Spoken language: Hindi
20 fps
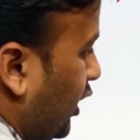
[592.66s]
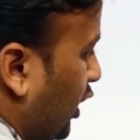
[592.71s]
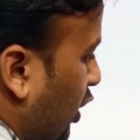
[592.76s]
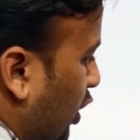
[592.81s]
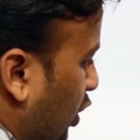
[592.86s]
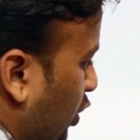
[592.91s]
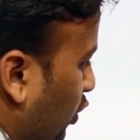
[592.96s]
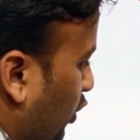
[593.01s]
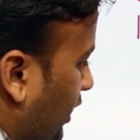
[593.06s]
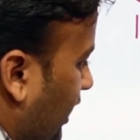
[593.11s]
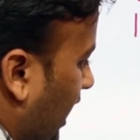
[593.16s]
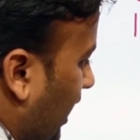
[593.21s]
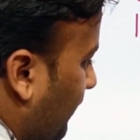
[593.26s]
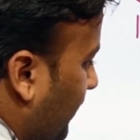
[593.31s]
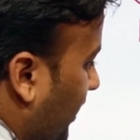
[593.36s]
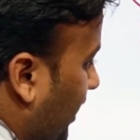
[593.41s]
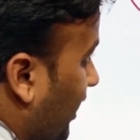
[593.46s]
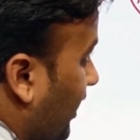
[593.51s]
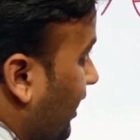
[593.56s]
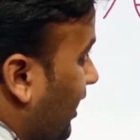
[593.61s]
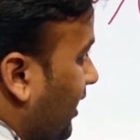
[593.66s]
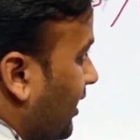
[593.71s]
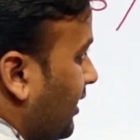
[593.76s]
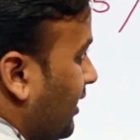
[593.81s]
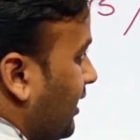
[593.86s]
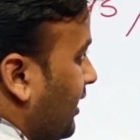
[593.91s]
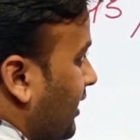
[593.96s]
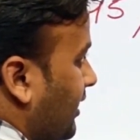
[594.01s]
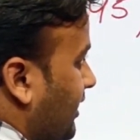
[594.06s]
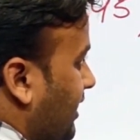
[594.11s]
देखो टू यहां पर आ
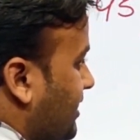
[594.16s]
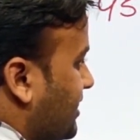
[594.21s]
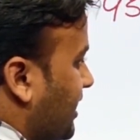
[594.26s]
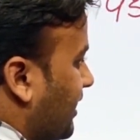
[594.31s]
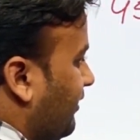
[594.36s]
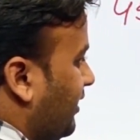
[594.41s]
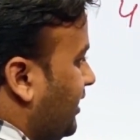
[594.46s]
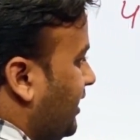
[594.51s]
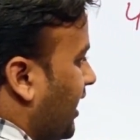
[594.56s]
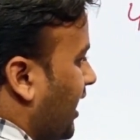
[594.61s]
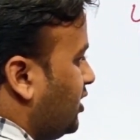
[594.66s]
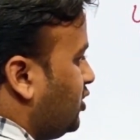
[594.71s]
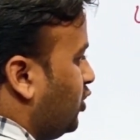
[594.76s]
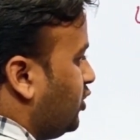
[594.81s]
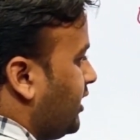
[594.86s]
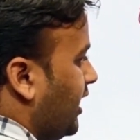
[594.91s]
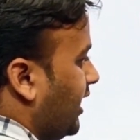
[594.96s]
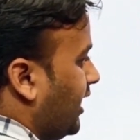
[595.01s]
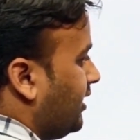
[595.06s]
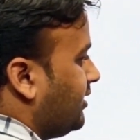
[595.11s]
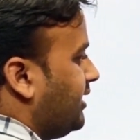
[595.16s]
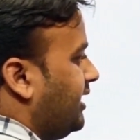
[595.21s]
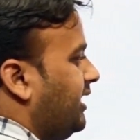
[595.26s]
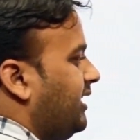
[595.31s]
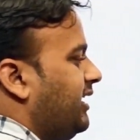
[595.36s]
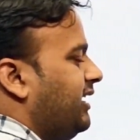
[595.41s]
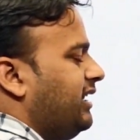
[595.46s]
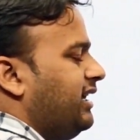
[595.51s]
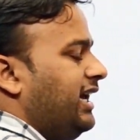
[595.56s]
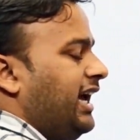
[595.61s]
गया ये सेवन यहां जुड़ जाएगा
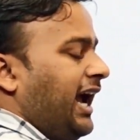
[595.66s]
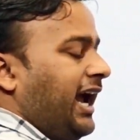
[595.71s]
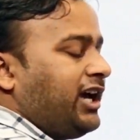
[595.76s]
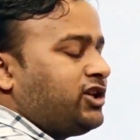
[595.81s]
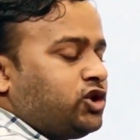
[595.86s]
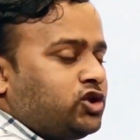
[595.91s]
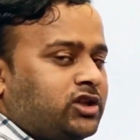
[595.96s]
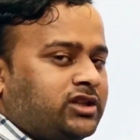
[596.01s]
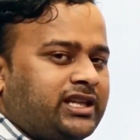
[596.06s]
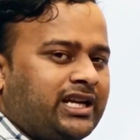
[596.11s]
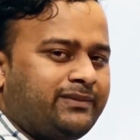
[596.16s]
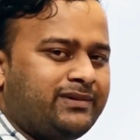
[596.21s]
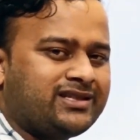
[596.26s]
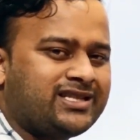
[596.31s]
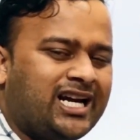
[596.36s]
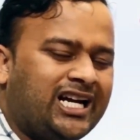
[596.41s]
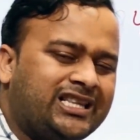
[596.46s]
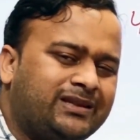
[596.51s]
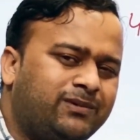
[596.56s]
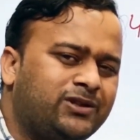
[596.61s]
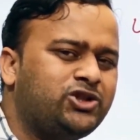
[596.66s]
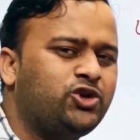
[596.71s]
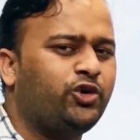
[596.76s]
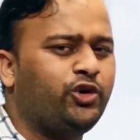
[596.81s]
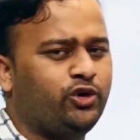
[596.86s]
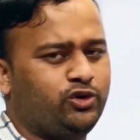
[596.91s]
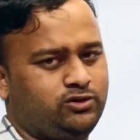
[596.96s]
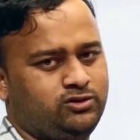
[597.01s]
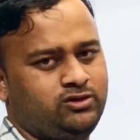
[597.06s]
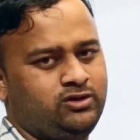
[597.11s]
एक सौ सत्रह में सात मत
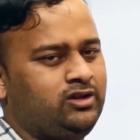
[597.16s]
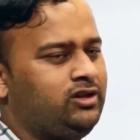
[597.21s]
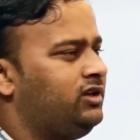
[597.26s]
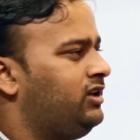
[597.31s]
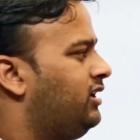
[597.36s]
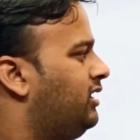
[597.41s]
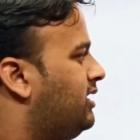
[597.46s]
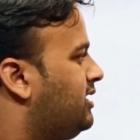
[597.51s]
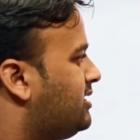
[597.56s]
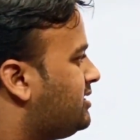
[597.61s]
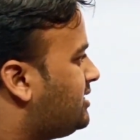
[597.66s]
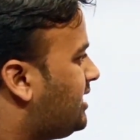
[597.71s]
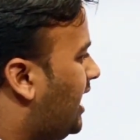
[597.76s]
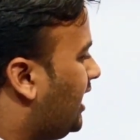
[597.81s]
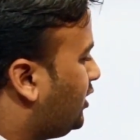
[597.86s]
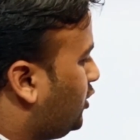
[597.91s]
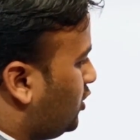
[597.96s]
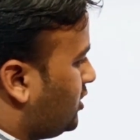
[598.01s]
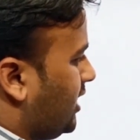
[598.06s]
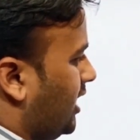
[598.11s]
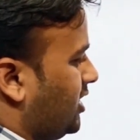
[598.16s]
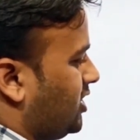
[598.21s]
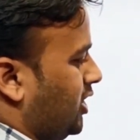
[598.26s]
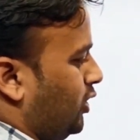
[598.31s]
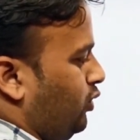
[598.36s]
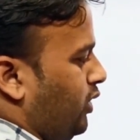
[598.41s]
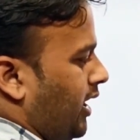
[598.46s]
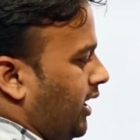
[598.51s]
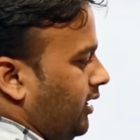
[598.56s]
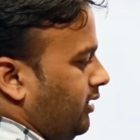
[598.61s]
जोड़ो सात और सात
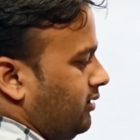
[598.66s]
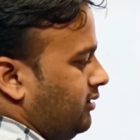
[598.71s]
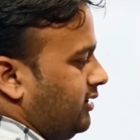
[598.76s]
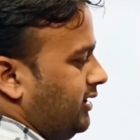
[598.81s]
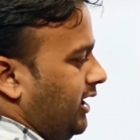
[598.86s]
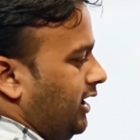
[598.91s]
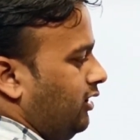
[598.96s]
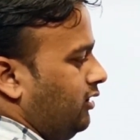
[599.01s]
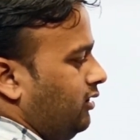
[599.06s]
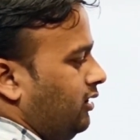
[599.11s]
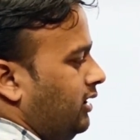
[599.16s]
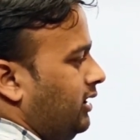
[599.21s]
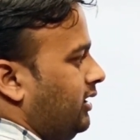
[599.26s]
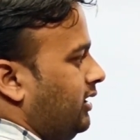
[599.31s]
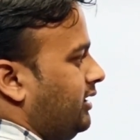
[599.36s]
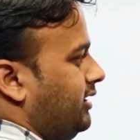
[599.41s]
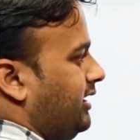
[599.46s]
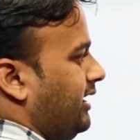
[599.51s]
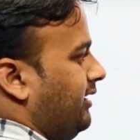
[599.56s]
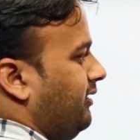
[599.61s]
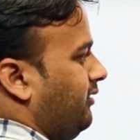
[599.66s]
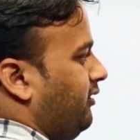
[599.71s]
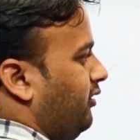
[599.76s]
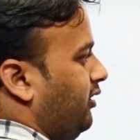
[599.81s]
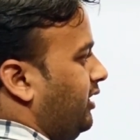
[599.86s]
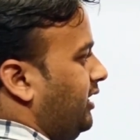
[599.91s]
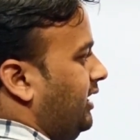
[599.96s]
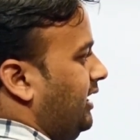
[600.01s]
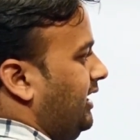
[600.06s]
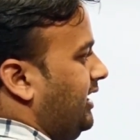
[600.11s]
चौदह ये लो ये
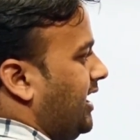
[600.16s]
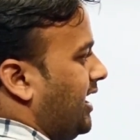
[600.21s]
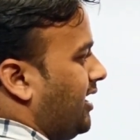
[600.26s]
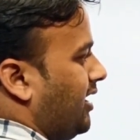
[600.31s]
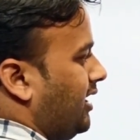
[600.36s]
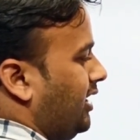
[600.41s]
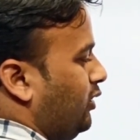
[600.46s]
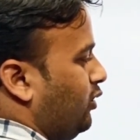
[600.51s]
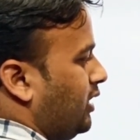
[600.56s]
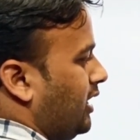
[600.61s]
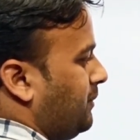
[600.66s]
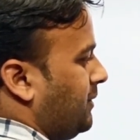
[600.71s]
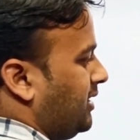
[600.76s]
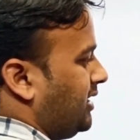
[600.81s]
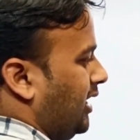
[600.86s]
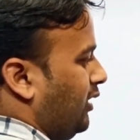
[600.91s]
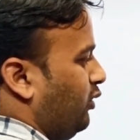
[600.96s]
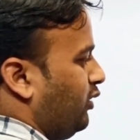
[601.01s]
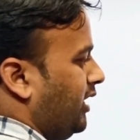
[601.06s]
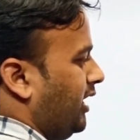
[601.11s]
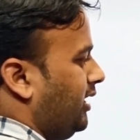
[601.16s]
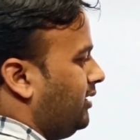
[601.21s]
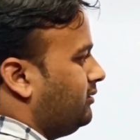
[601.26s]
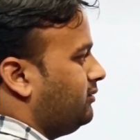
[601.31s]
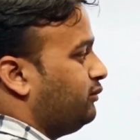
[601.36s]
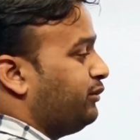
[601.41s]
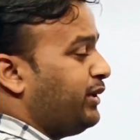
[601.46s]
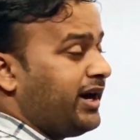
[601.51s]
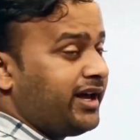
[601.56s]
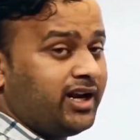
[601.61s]
ग्यारह नहीं हो गया कितना हो गया
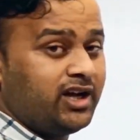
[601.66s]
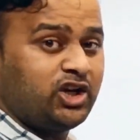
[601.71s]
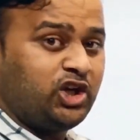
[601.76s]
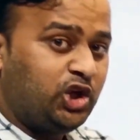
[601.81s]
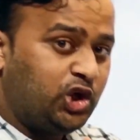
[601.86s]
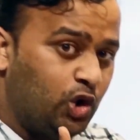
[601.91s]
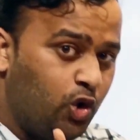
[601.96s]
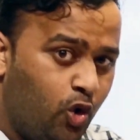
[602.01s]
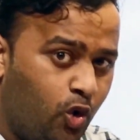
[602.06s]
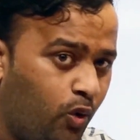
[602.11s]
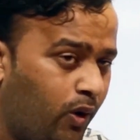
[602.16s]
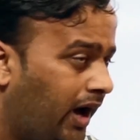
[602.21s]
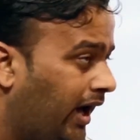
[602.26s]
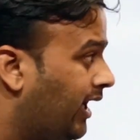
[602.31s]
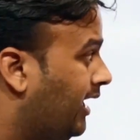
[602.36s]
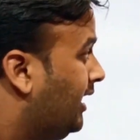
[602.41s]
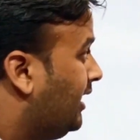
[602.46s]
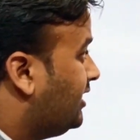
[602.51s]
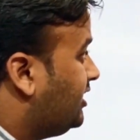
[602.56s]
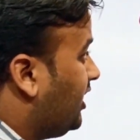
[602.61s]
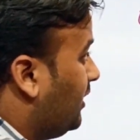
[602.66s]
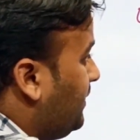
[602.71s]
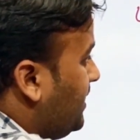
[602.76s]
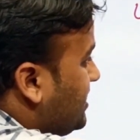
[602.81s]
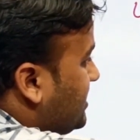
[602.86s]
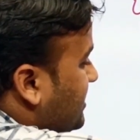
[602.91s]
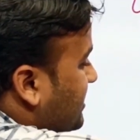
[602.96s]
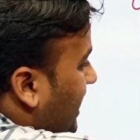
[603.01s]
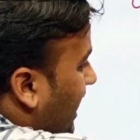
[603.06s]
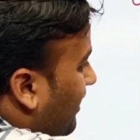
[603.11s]
बारह क्यों हुआ जब इस